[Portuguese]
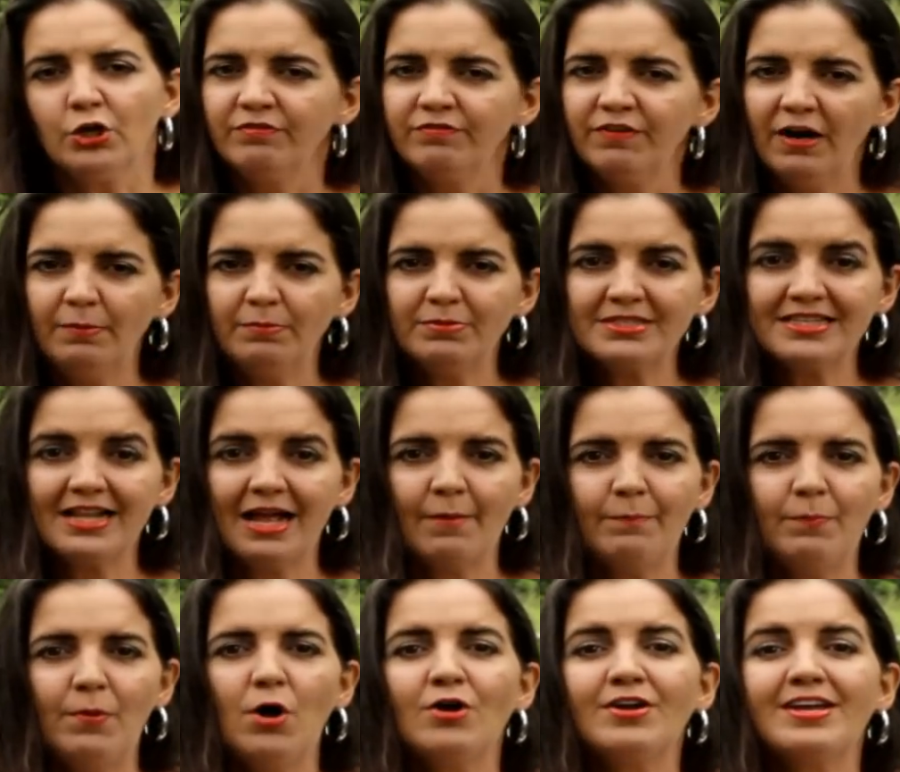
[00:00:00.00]
Vamos lá,
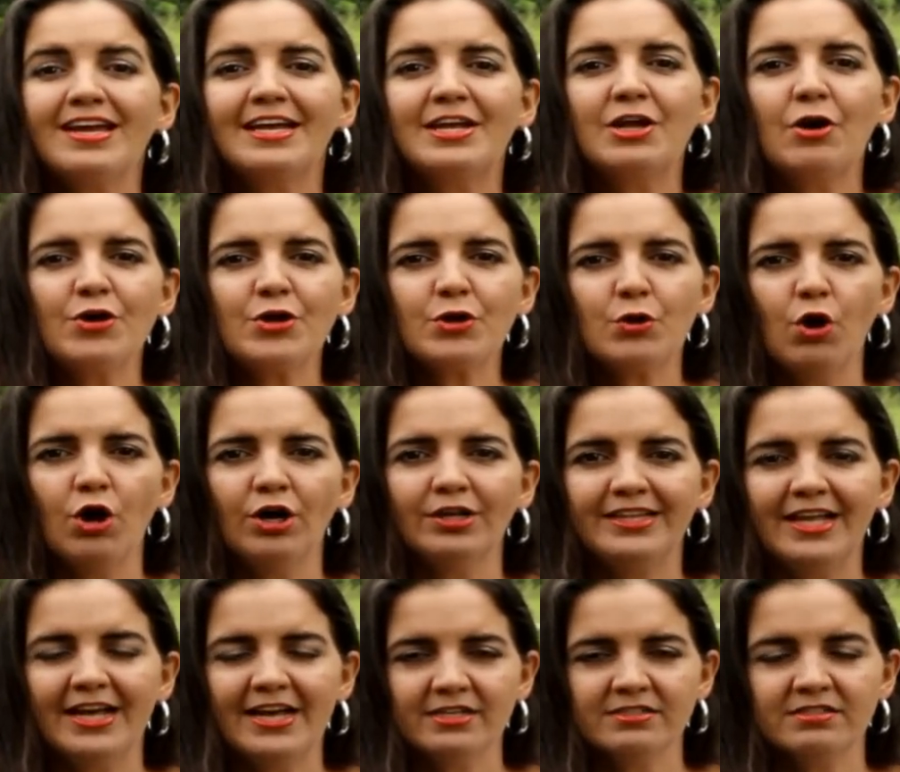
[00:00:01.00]
por que, que eu
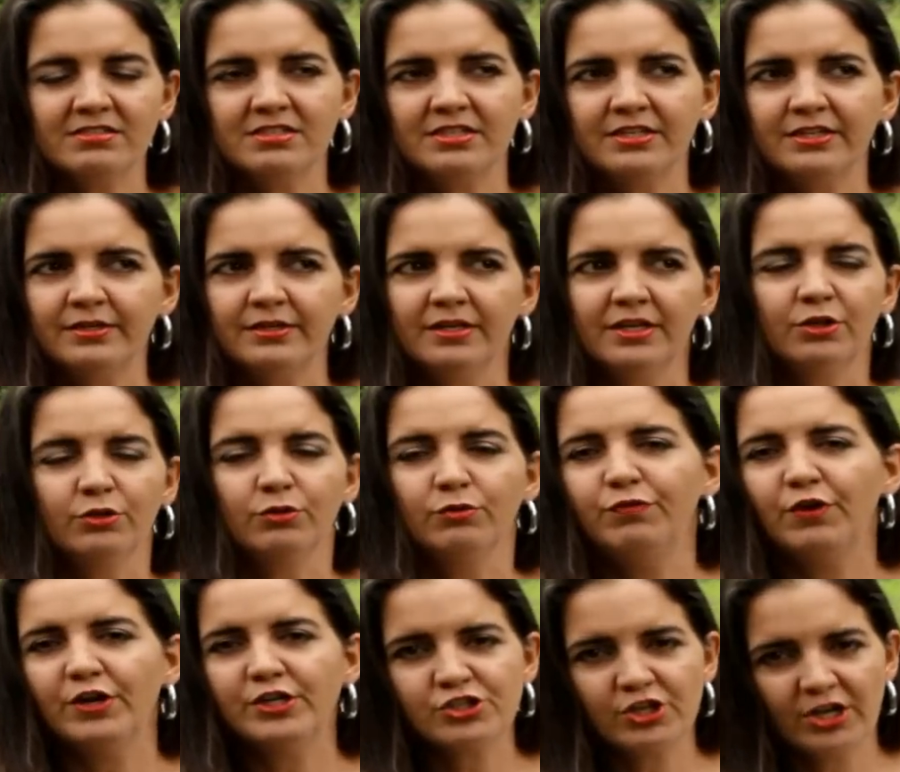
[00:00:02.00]
engordei assim? Não
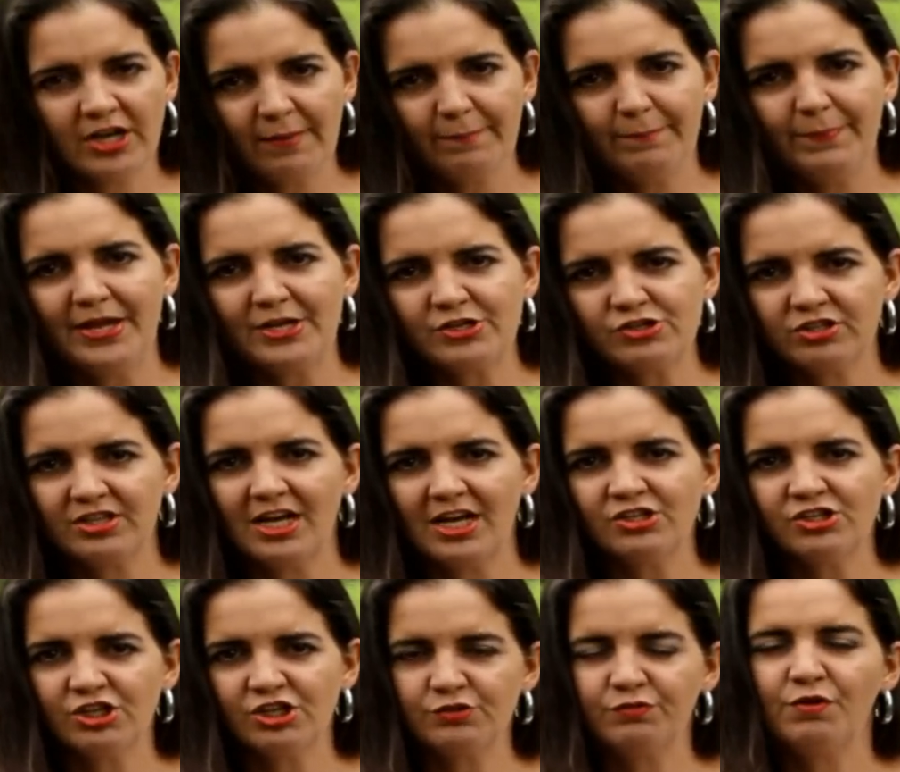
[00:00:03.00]
foi de repente,
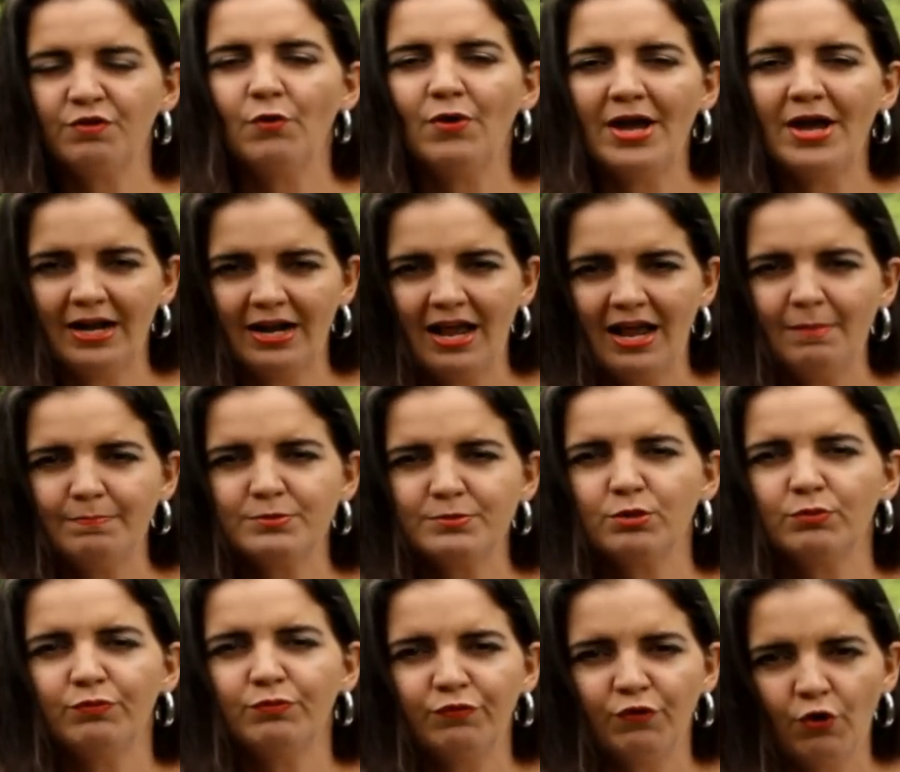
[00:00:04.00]
tá, gente? Foi um
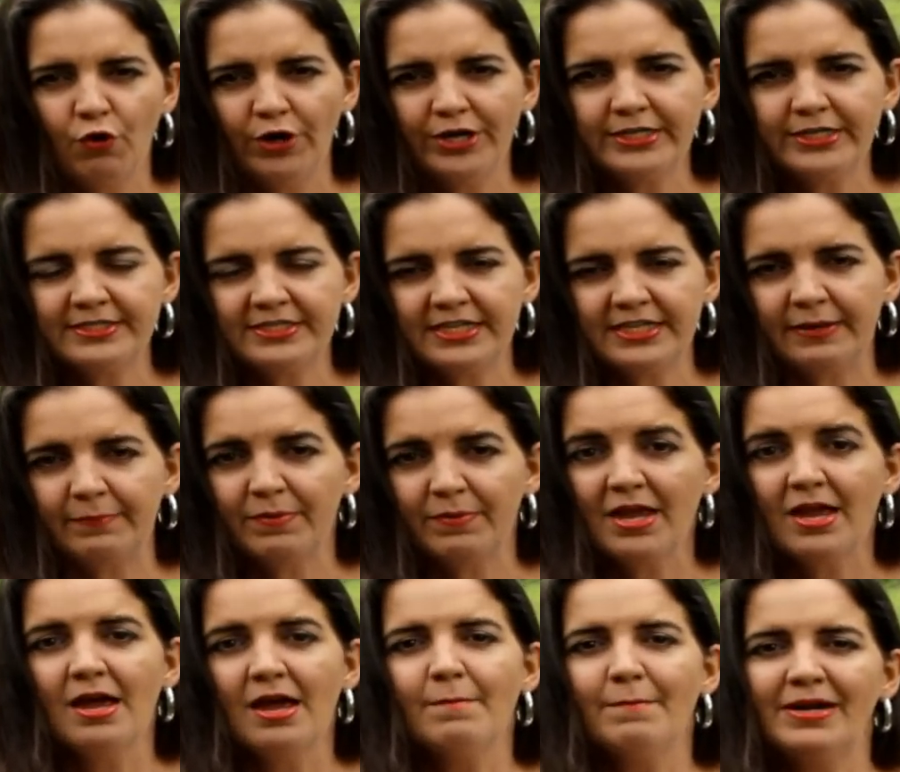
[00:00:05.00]
relapso? Foi sim.
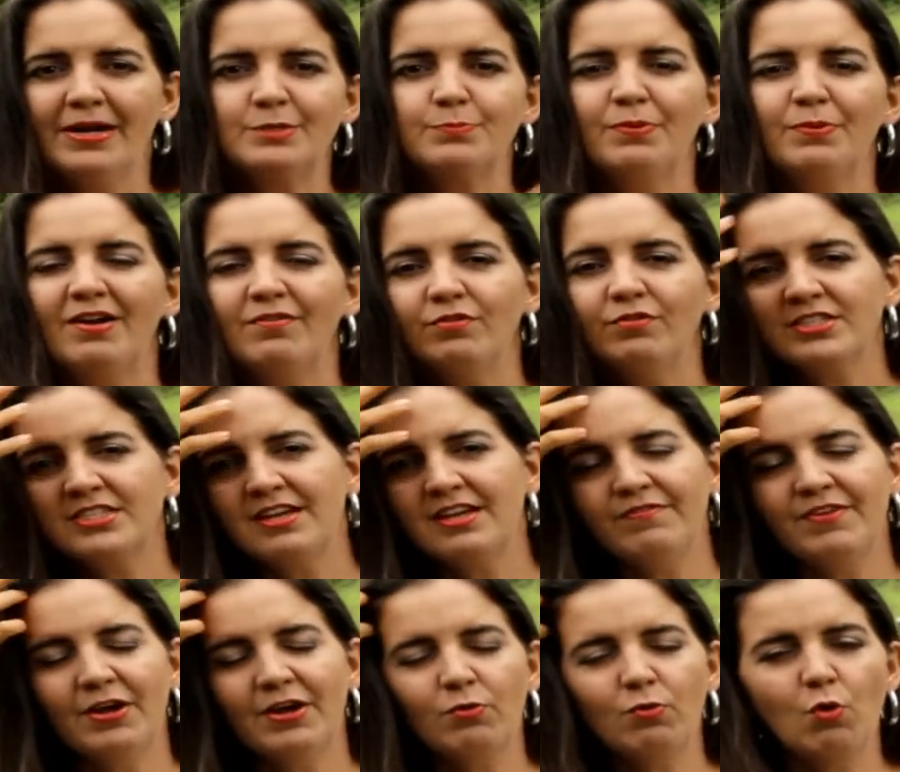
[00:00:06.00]
Mas para você
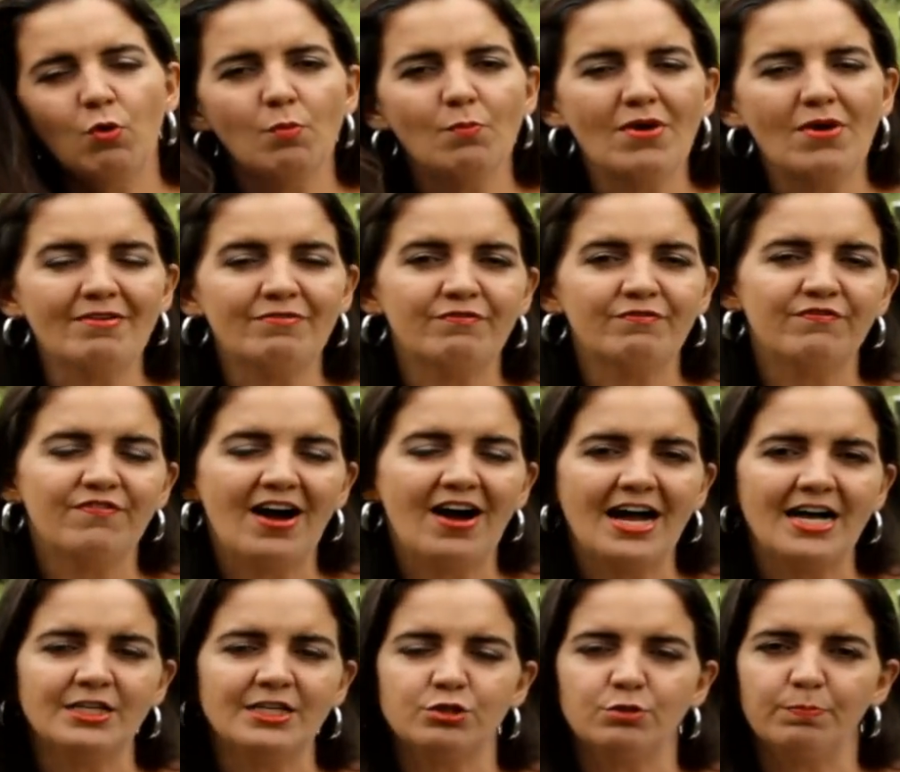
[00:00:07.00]
ver como é
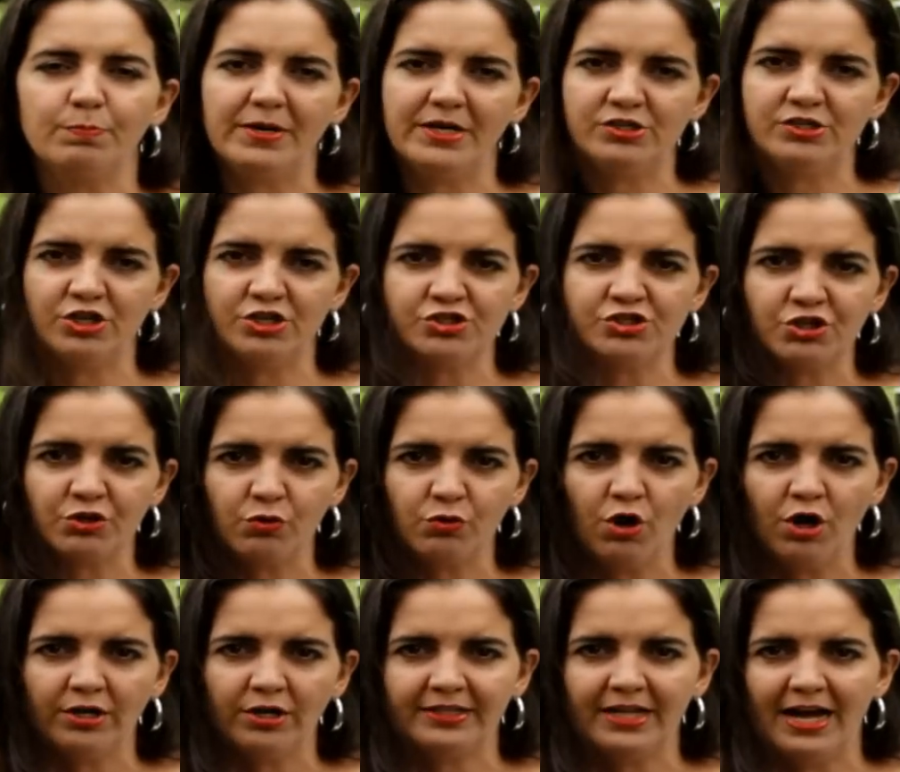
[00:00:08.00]
fácil para a gente
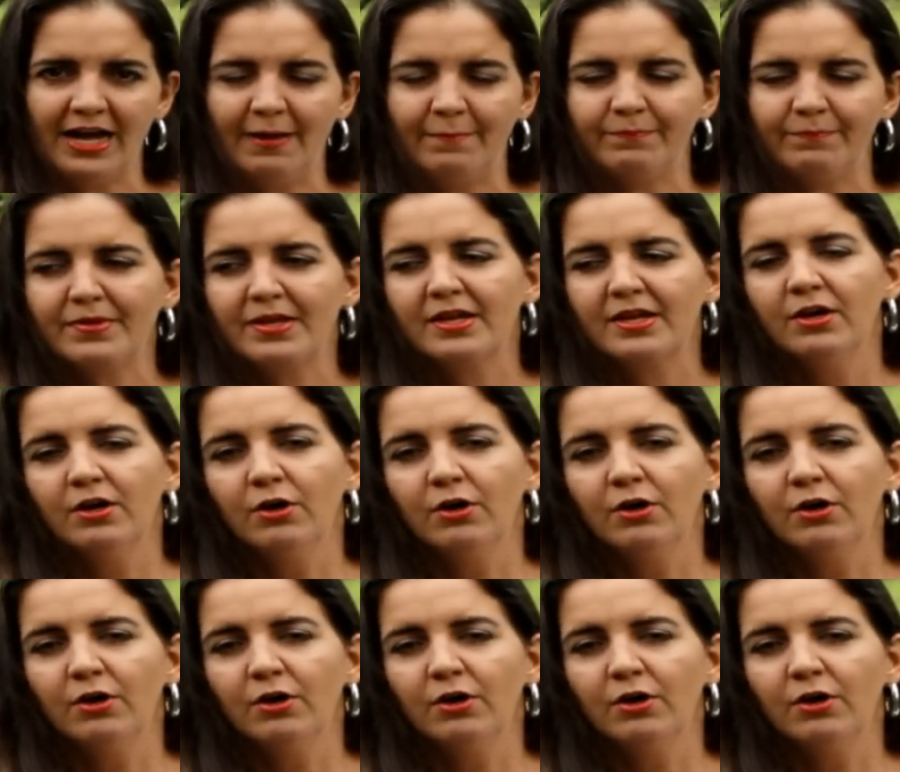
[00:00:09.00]
engordar.